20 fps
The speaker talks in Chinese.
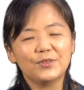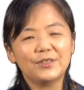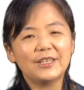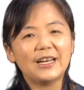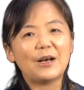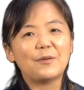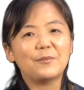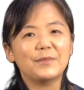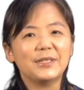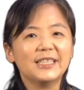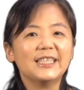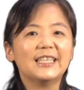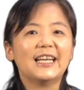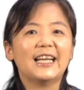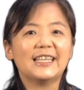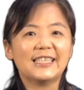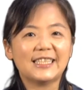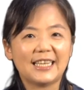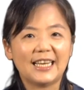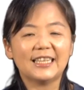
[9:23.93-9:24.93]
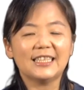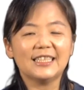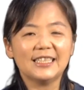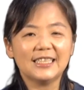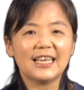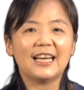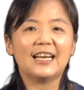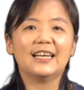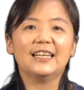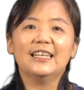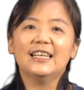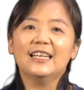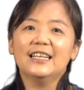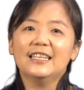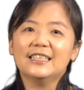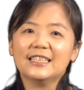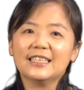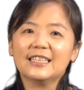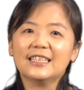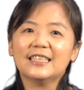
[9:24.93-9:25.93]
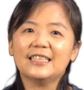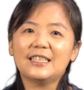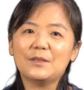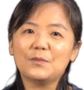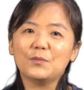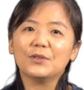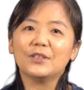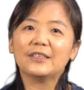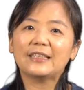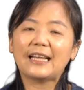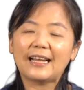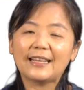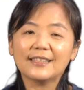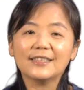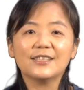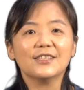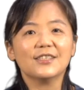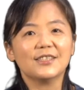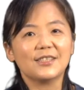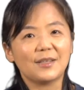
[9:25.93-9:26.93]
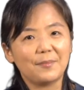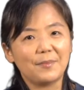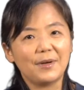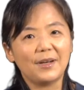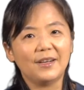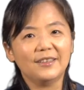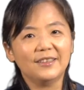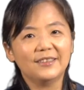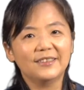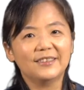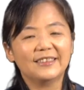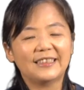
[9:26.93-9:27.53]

让我们一起来想一想这个题目的答案是什么，